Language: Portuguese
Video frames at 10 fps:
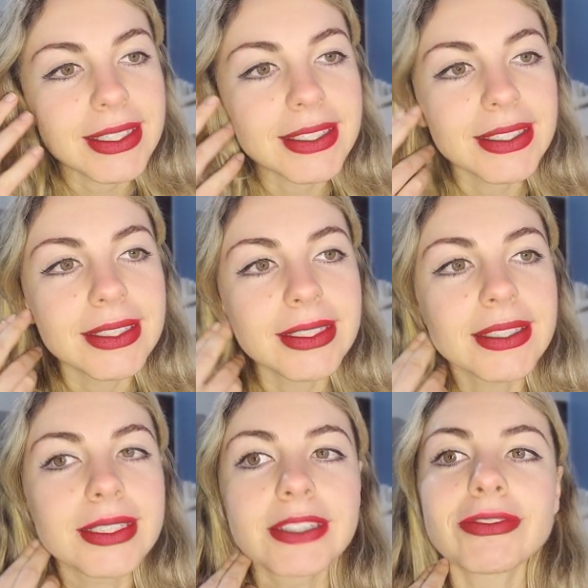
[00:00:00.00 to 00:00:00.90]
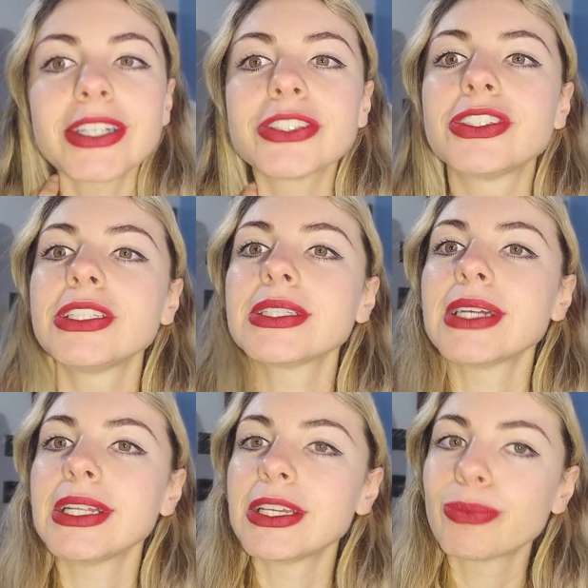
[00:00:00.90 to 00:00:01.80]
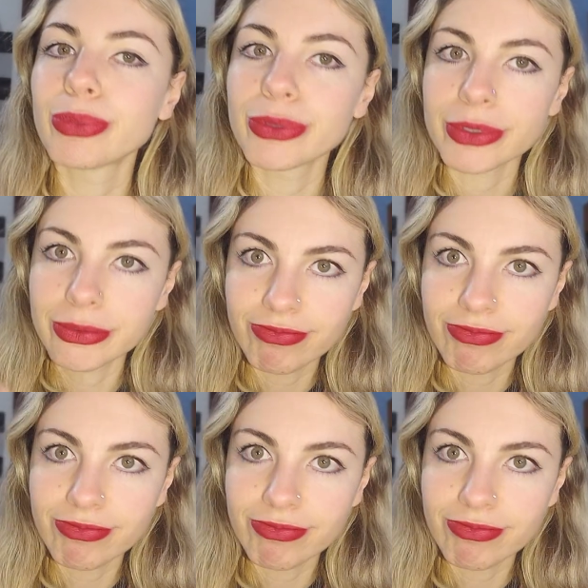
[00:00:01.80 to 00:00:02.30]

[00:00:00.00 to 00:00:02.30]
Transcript: uh, invadida ali por